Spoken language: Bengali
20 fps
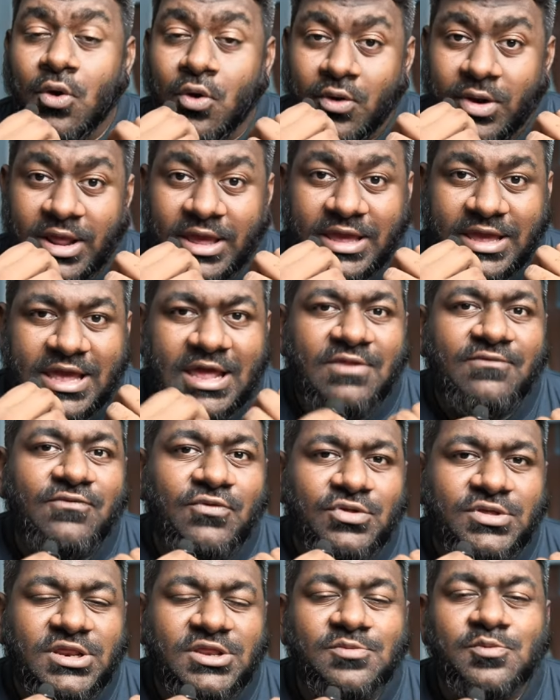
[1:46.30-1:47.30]
অনেক
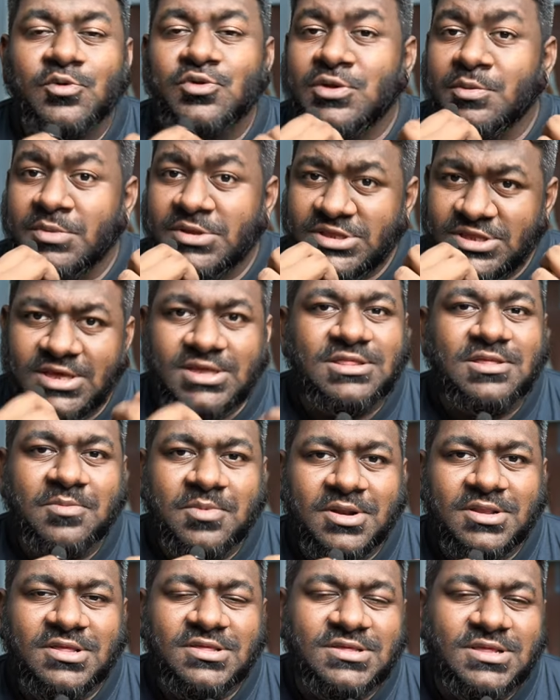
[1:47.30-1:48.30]
হেল্পফুল জিনিসপত্র আমরা শিখতে
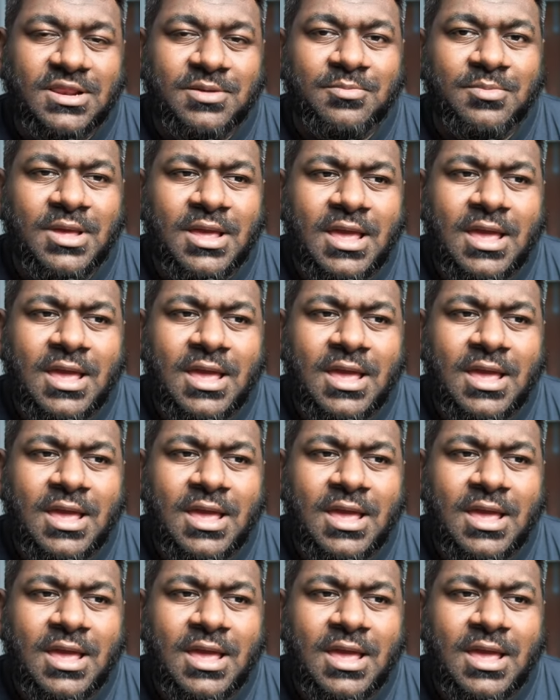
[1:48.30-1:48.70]
পারতেছিলাম